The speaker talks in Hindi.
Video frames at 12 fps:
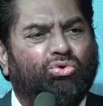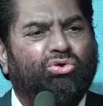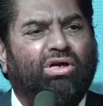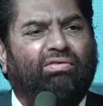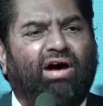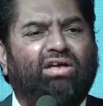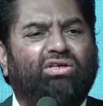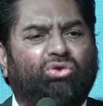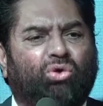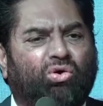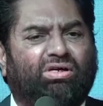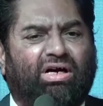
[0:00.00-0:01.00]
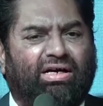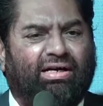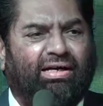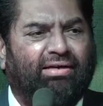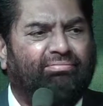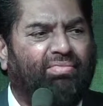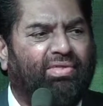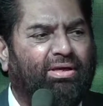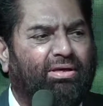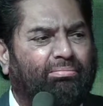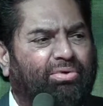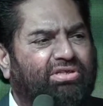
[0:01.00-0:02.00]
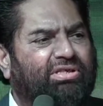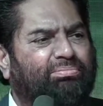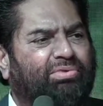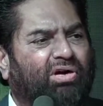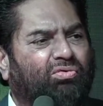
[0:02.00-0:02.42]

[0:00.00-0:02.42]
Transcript: खुशगवार झोंका है प्रिज्म